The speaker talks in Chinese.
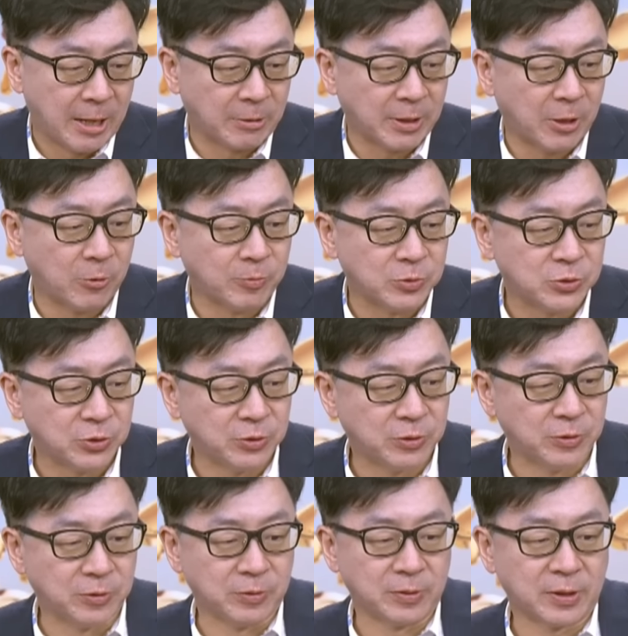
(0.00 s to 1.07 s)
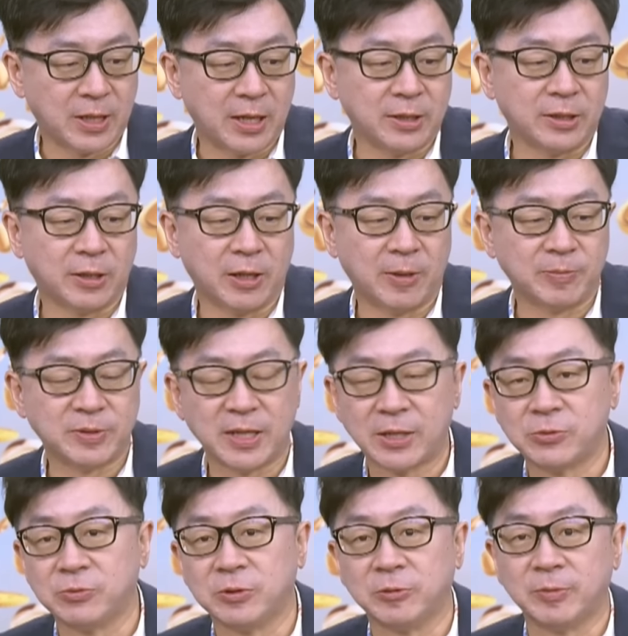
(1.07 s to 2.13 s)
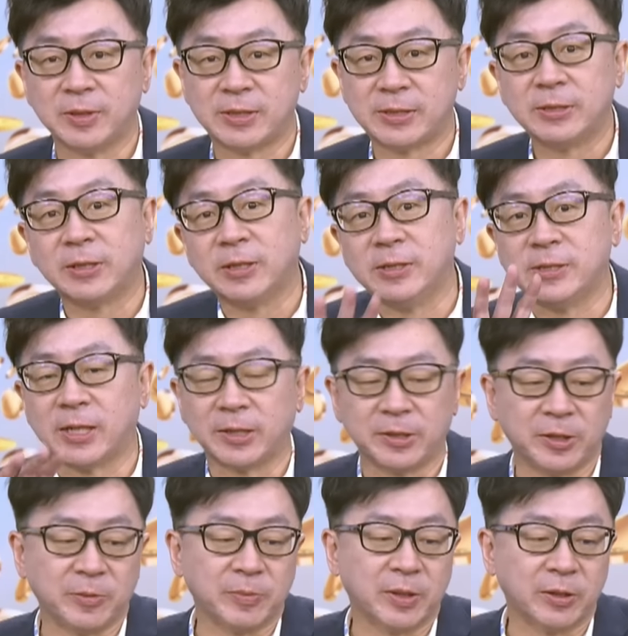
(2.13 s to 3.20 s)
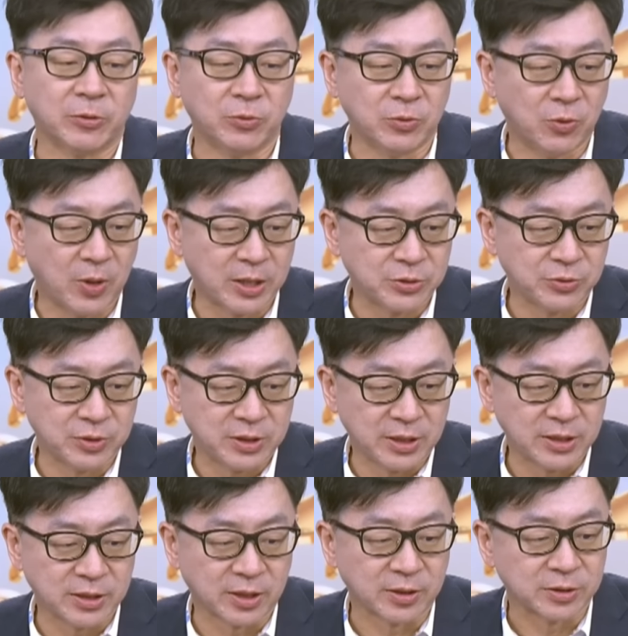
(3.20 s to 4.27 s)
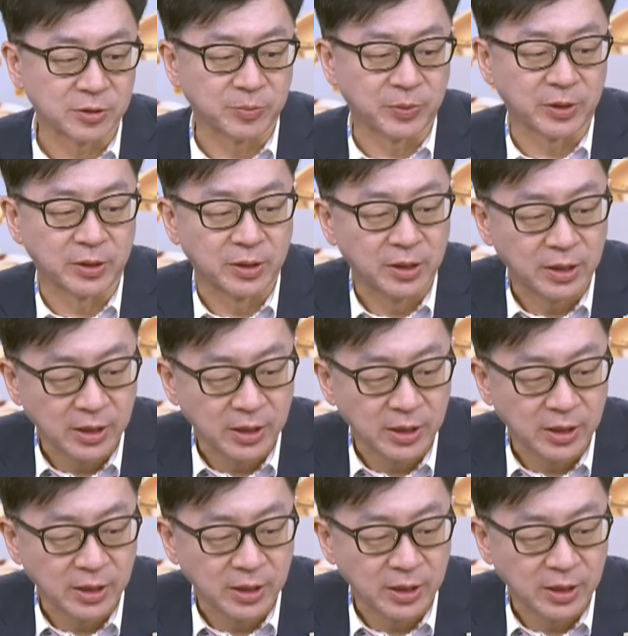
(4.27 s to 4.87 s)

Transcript: 好，那我们就看到他们家族这边四根涨停嘛。我话就先讲到这边。